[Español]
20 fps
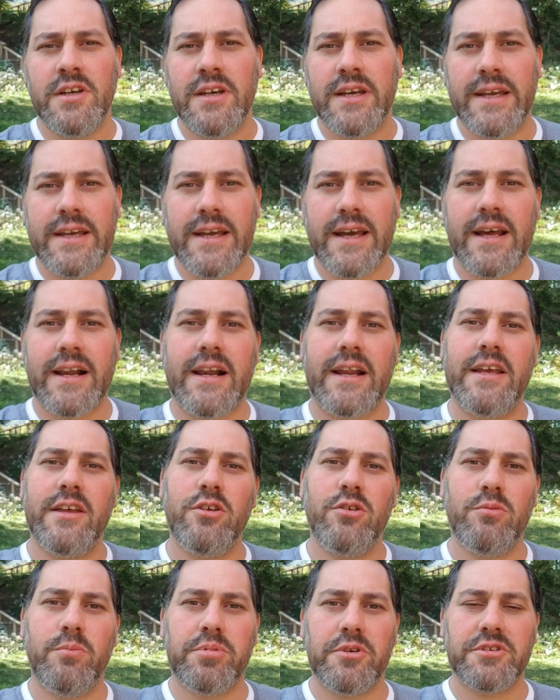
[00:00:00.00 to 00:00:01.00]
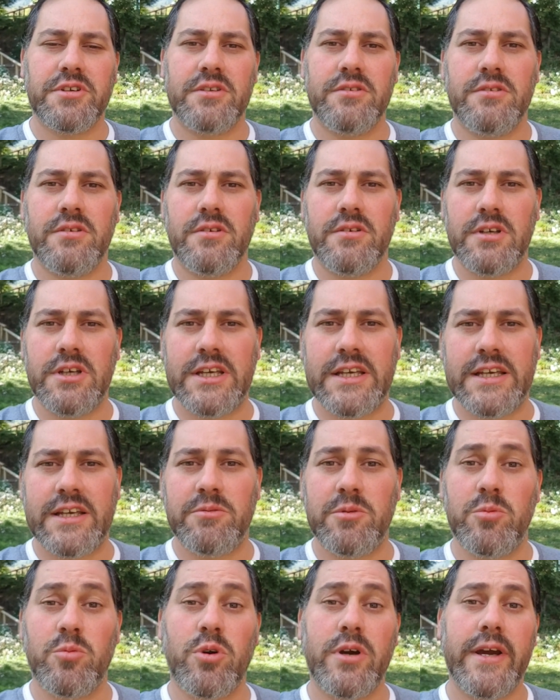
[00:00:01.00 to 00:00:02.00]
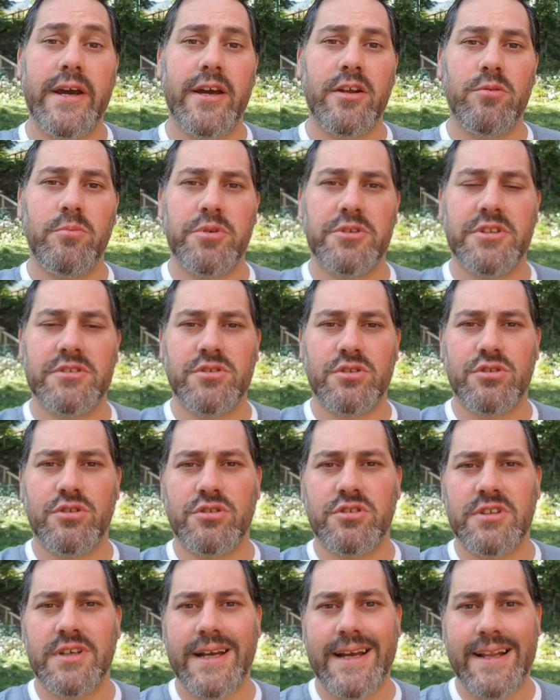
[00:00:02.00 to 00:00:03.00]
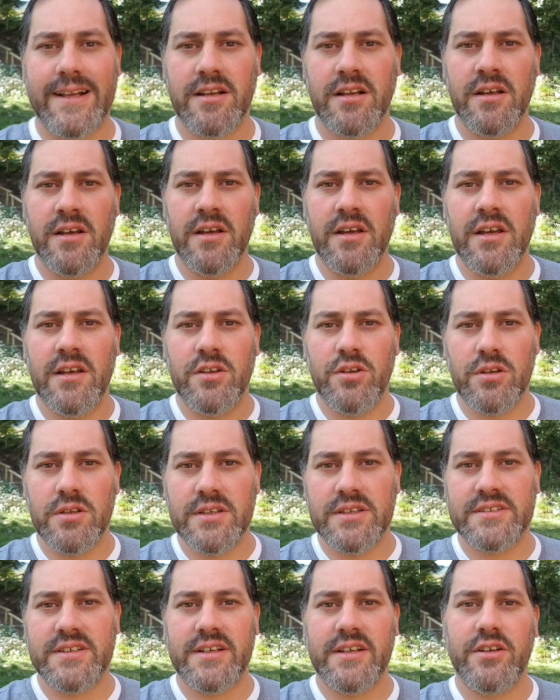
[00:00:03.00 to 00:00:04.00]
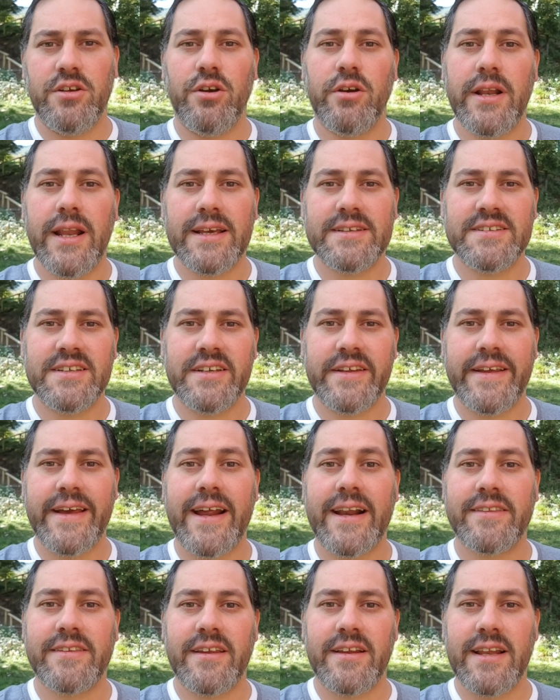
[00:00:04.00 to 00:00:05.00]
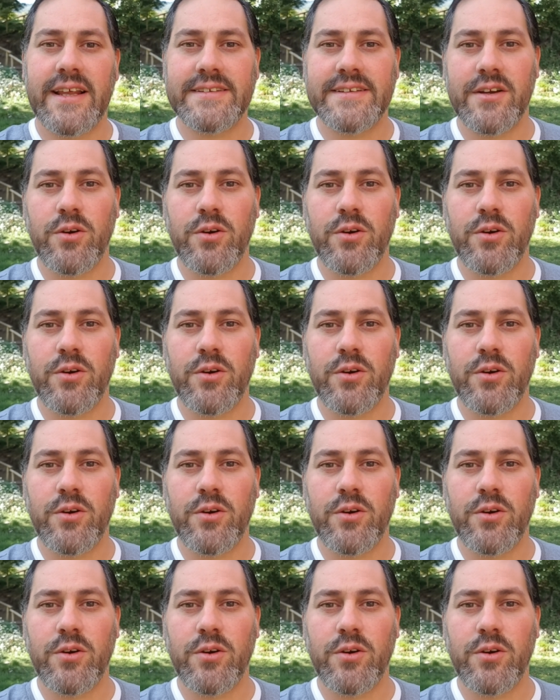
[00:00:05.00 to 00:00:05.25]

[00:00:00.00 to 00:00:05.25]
eh, a raíz de un proyecto de mi mujer, un proyecto social donde se le dio clase de arte en las